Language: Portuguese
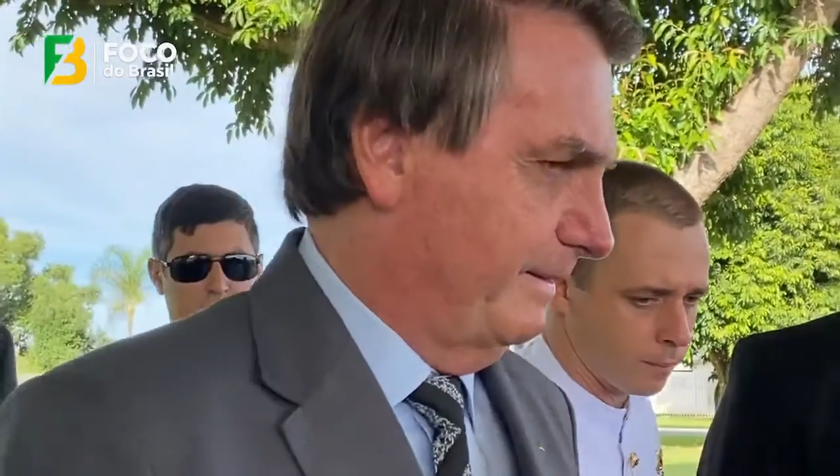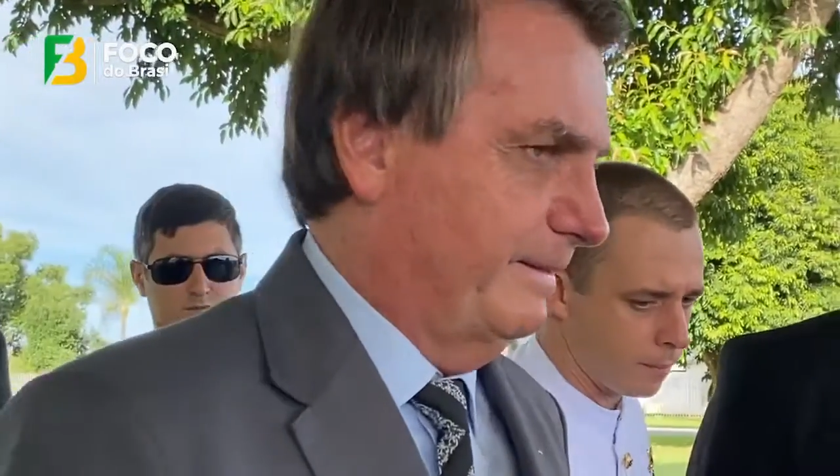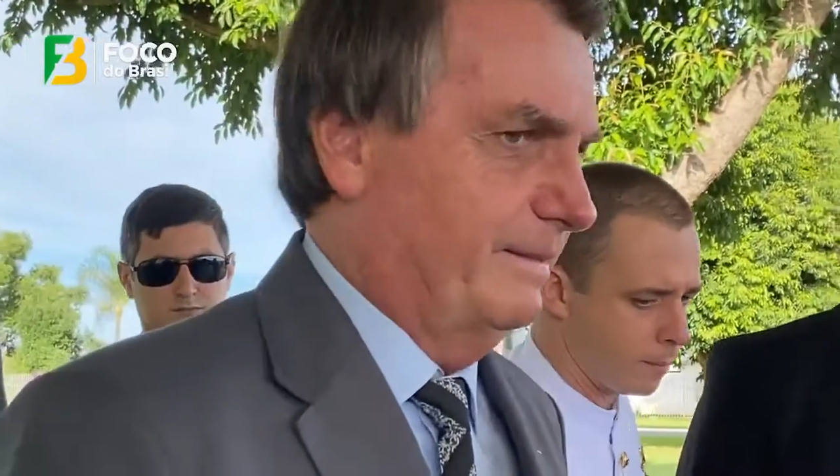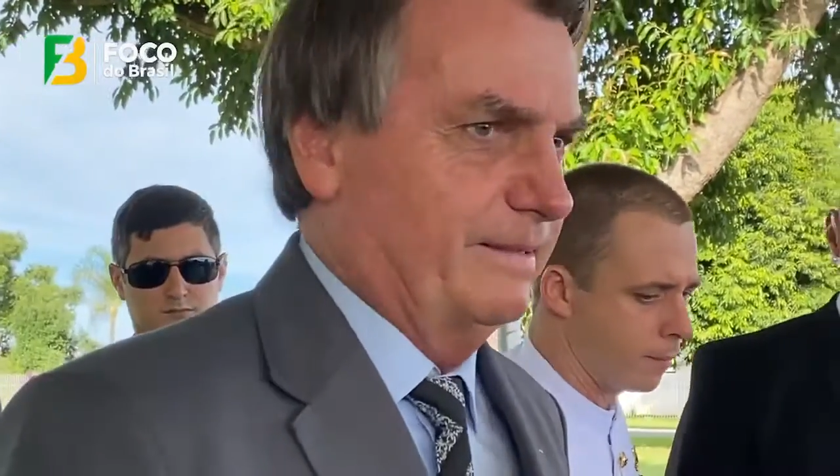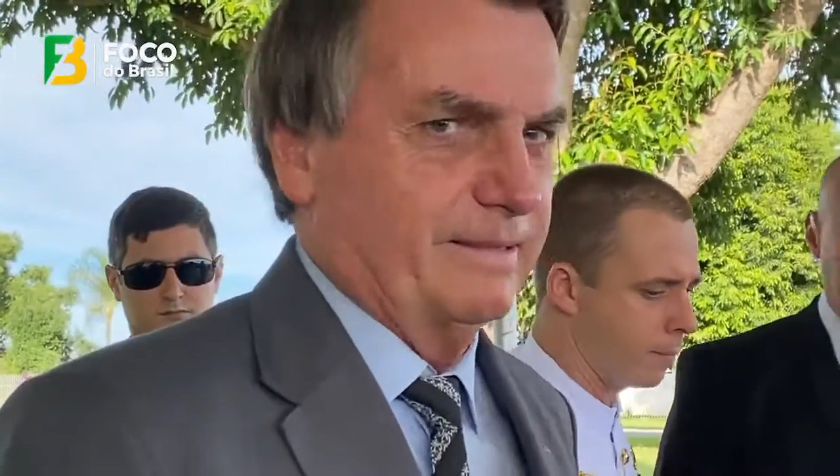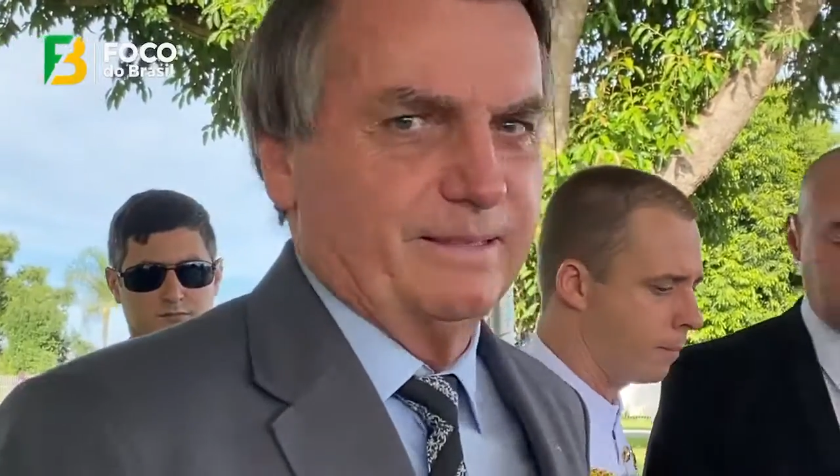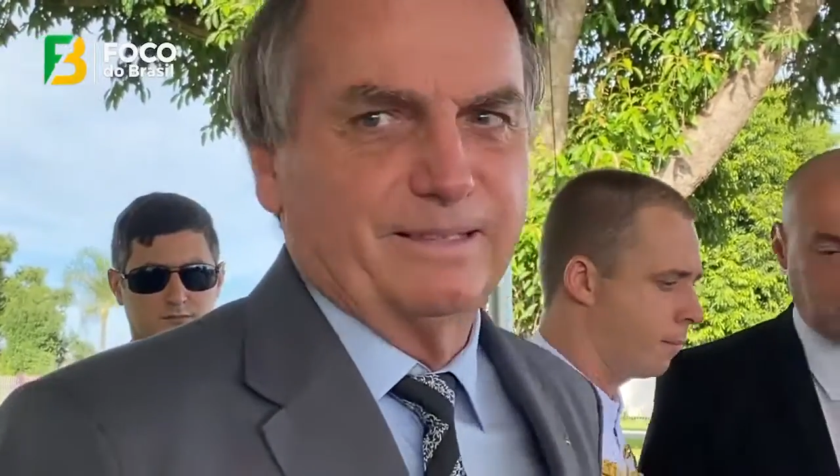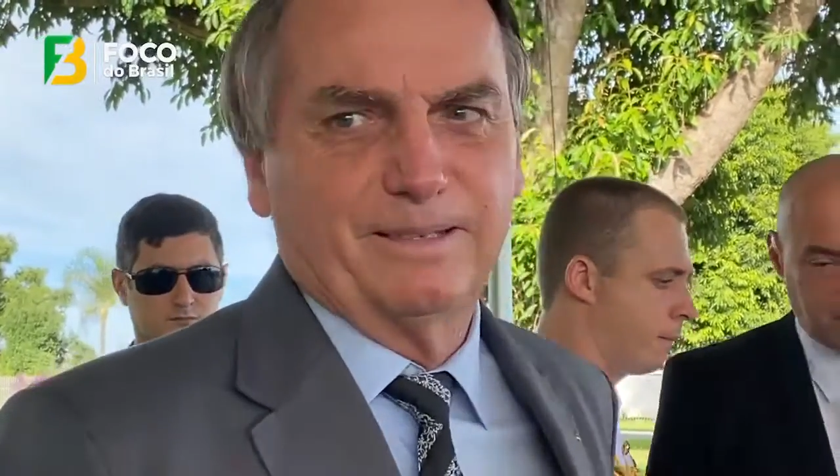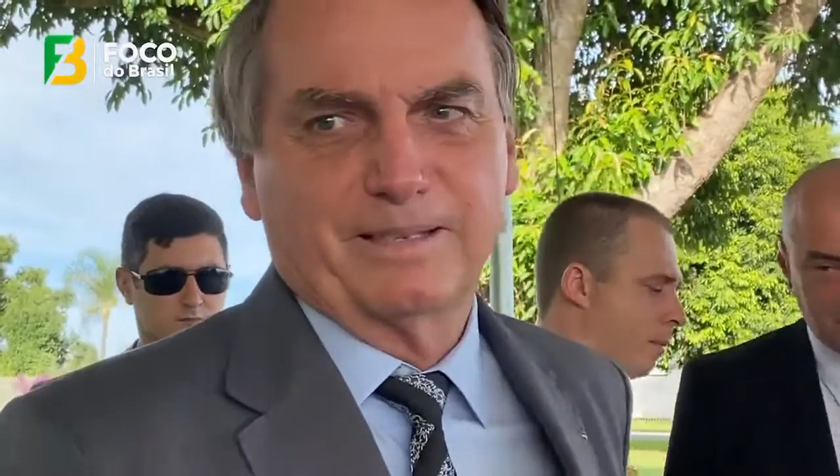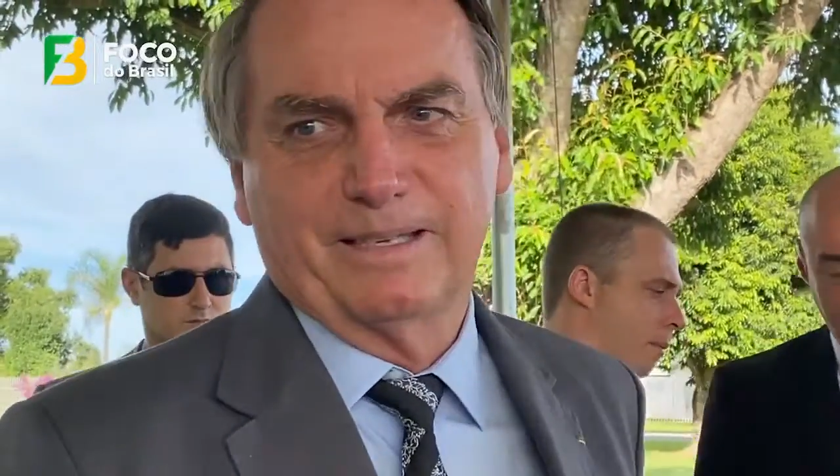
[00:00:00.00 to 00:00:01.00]
Prazer.
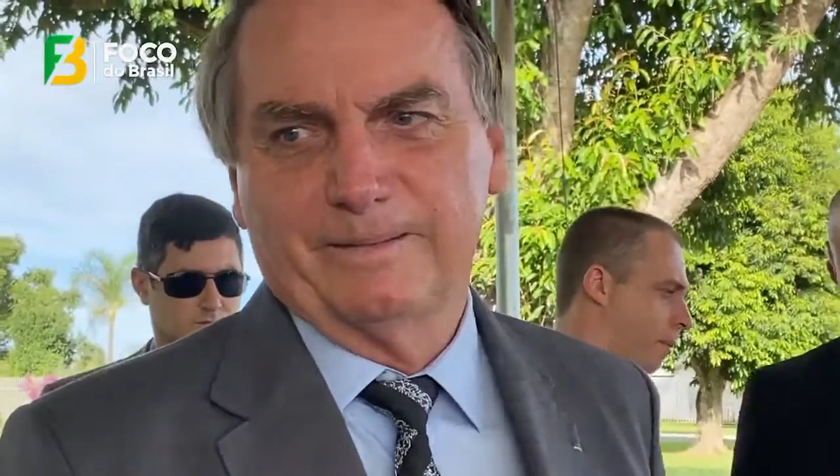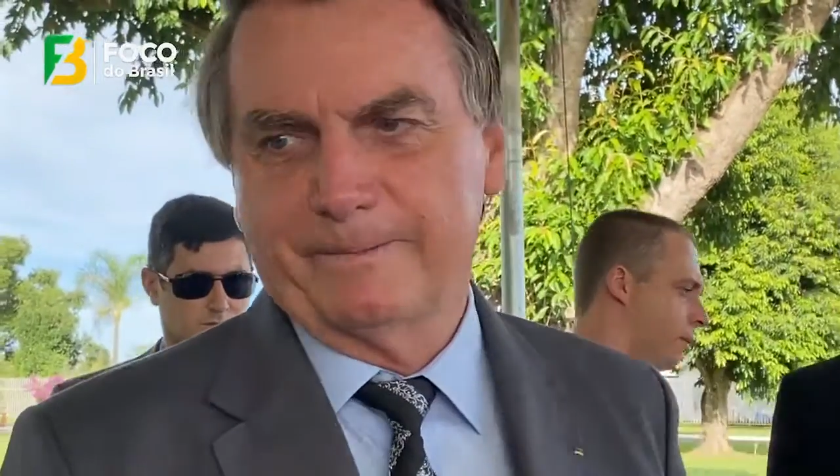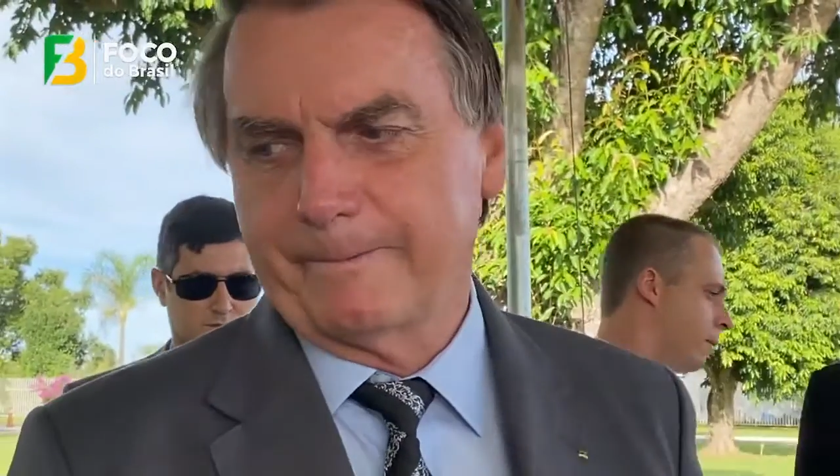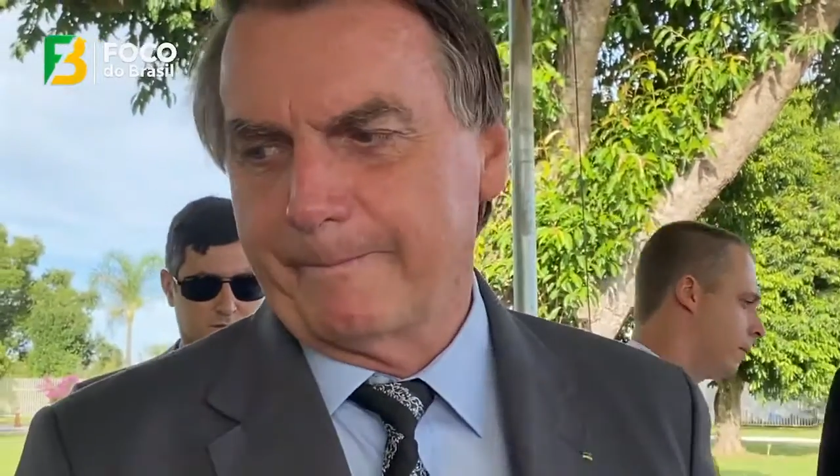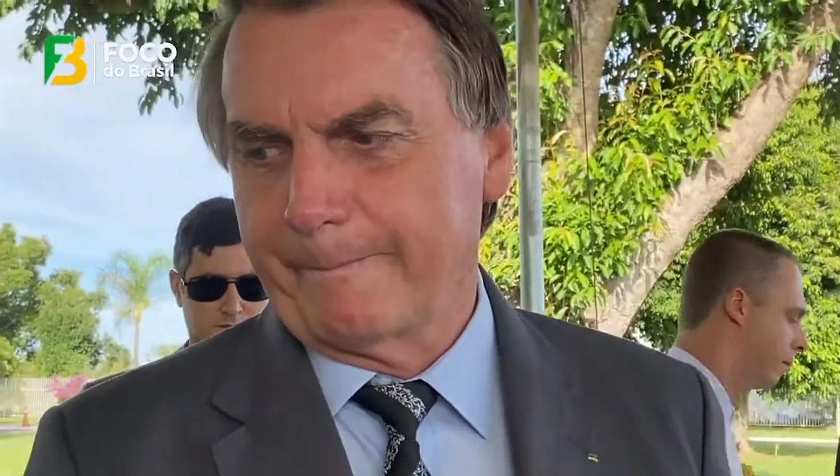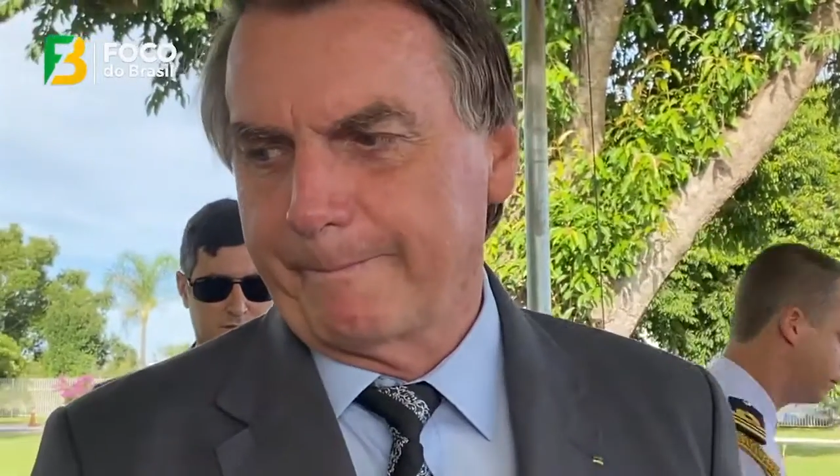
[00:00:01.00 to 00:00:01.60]
Eu só queria tirar uma